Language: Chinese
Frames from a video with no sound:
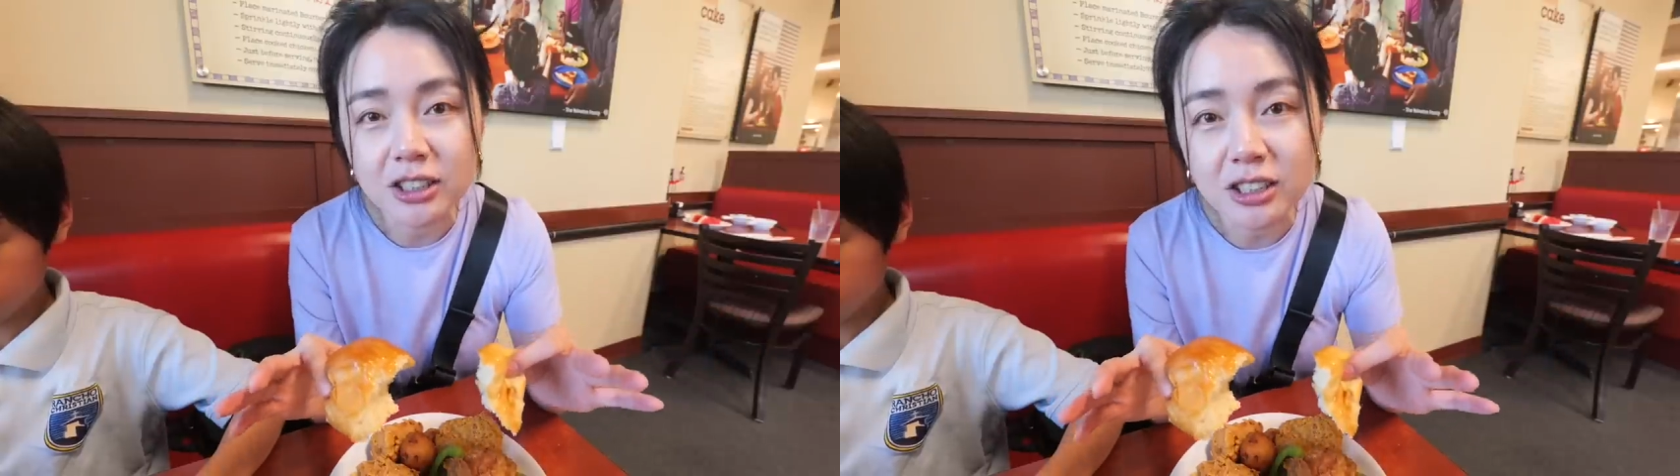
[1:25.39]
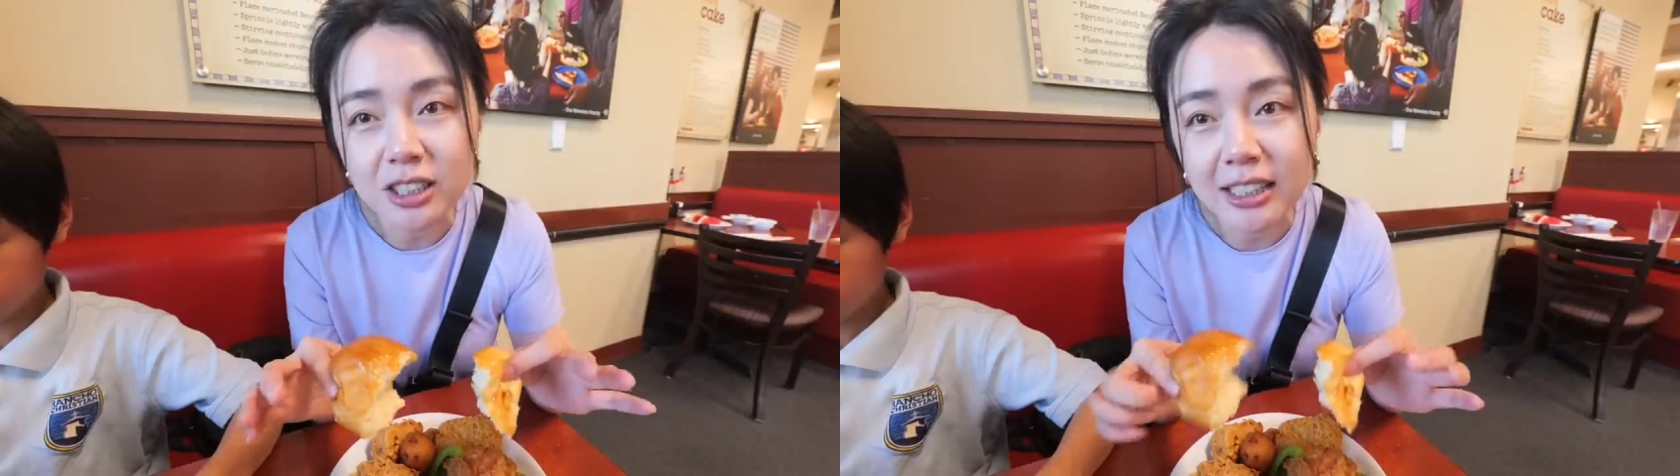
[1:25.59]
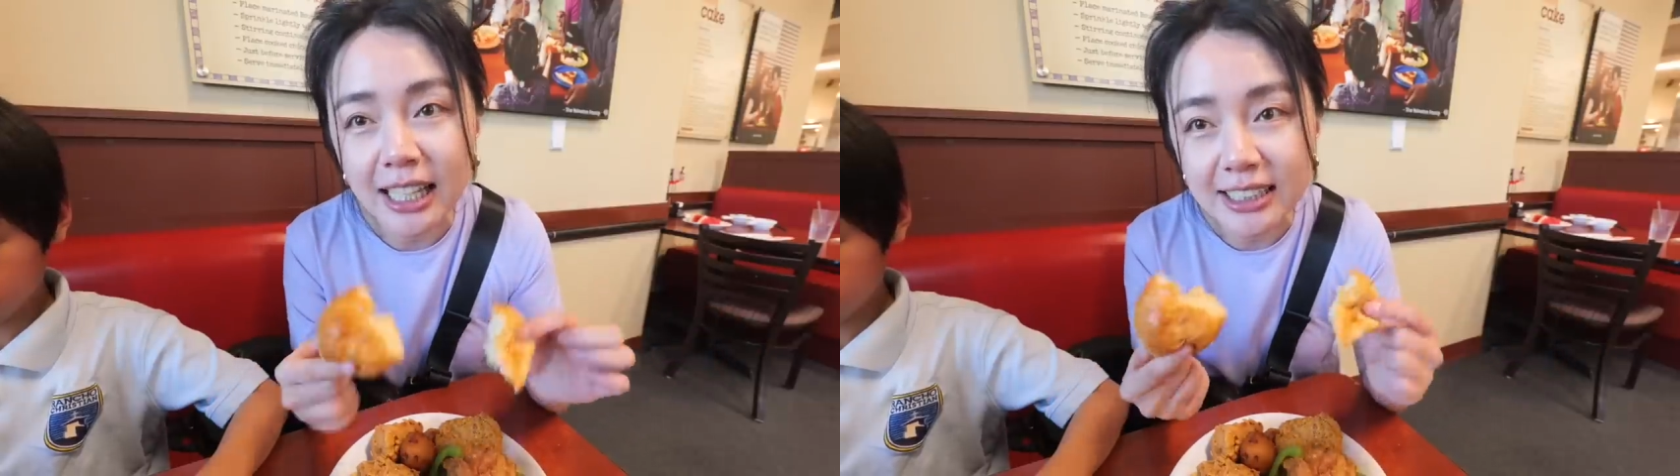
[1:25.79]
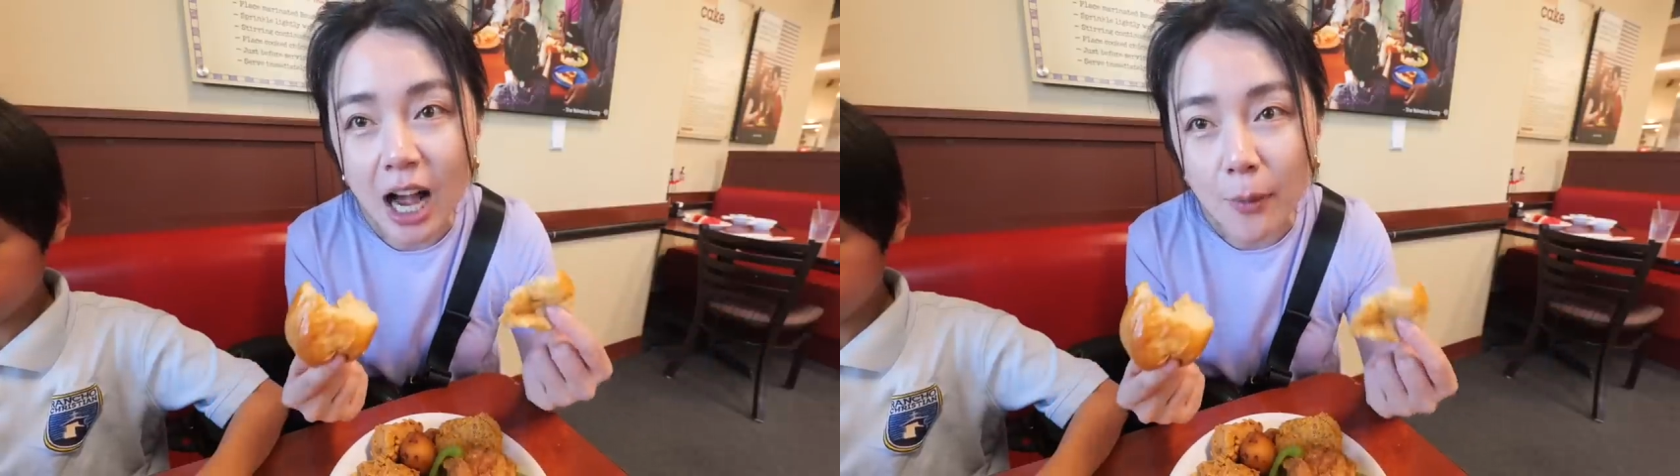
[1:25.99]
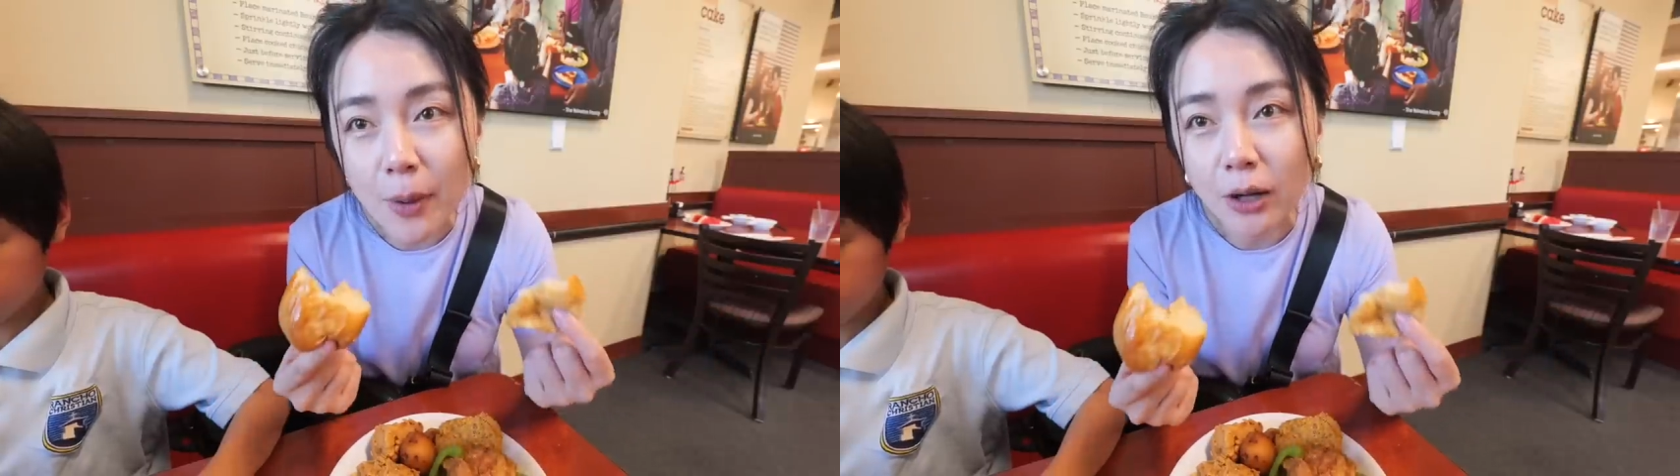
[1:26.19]
市的那一
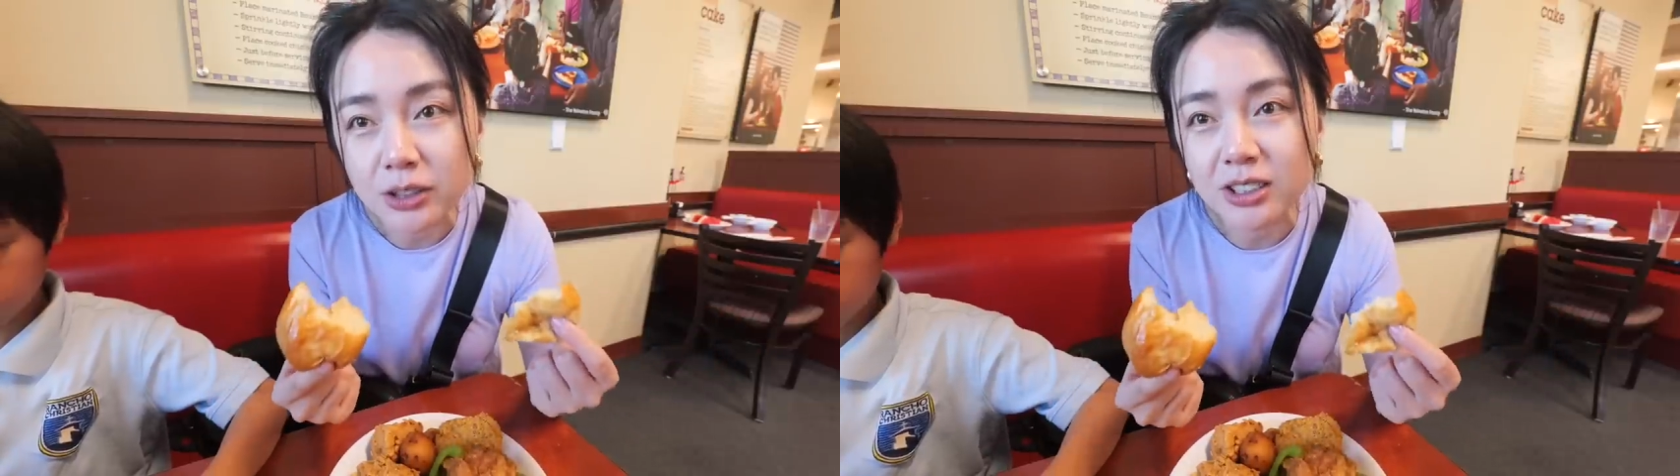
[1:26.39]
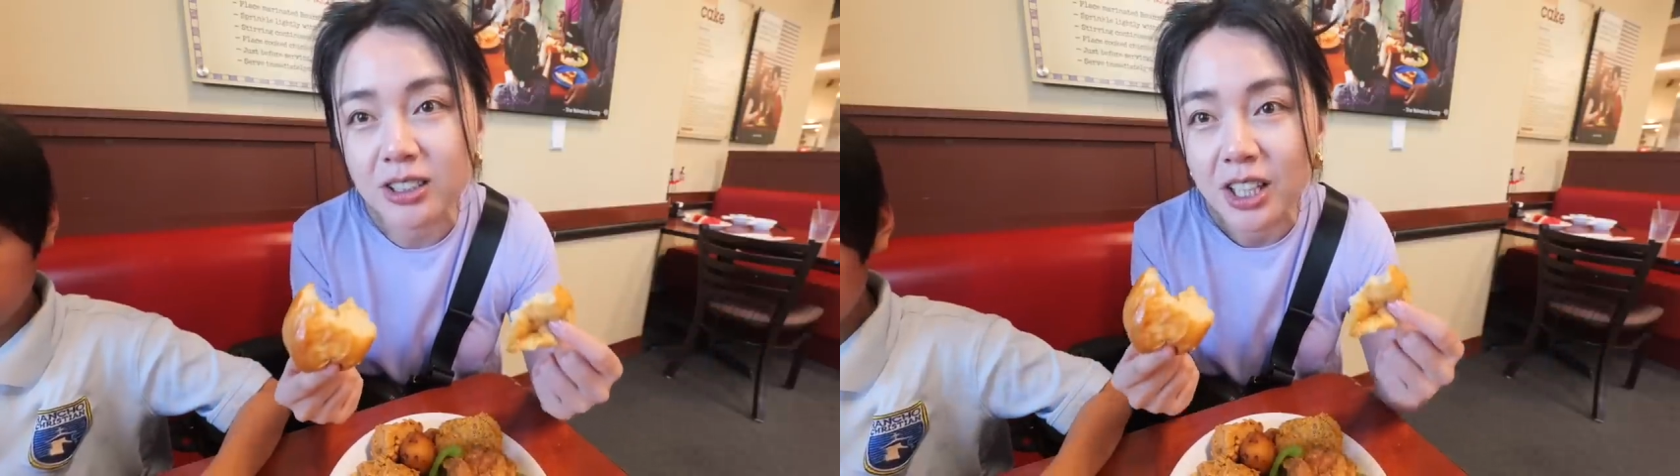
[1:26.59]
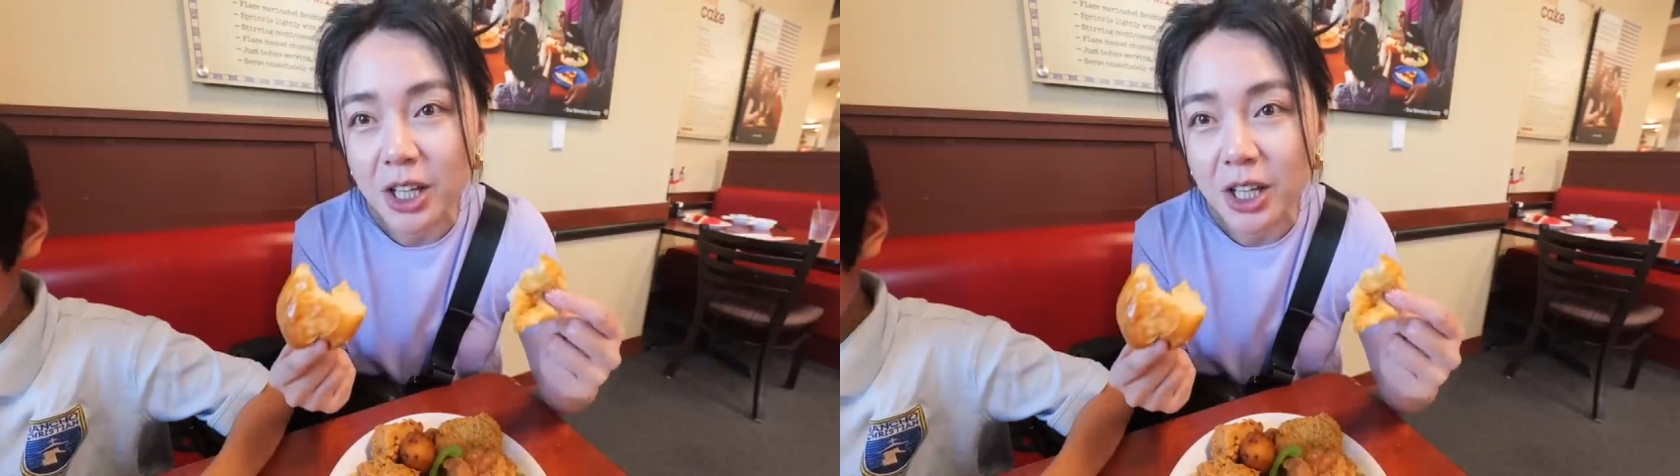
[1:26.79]
家好不好吃，